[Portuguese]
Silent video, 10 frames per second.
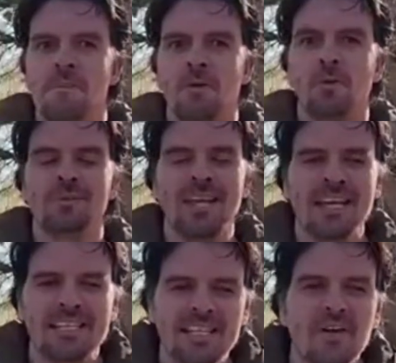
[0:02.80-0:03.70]
O
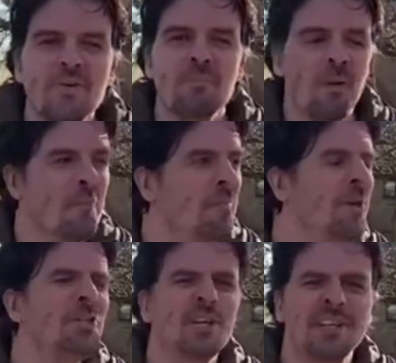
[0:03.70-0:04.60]
terceiro
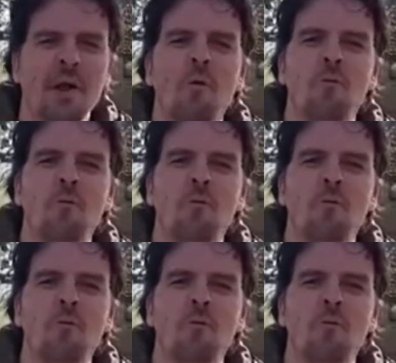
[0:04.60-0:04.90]
palpite deu